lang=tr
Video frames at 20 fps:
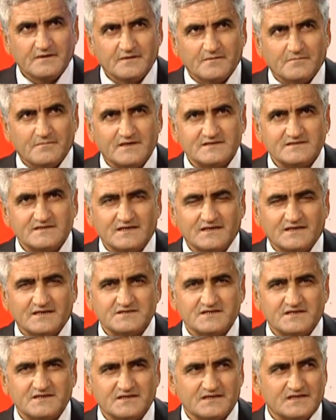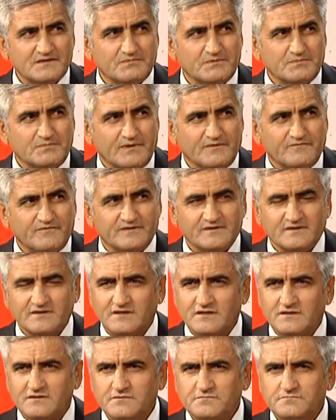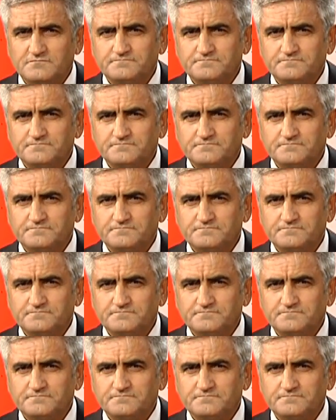Mesela geçenlerde bir beyefendi geldi.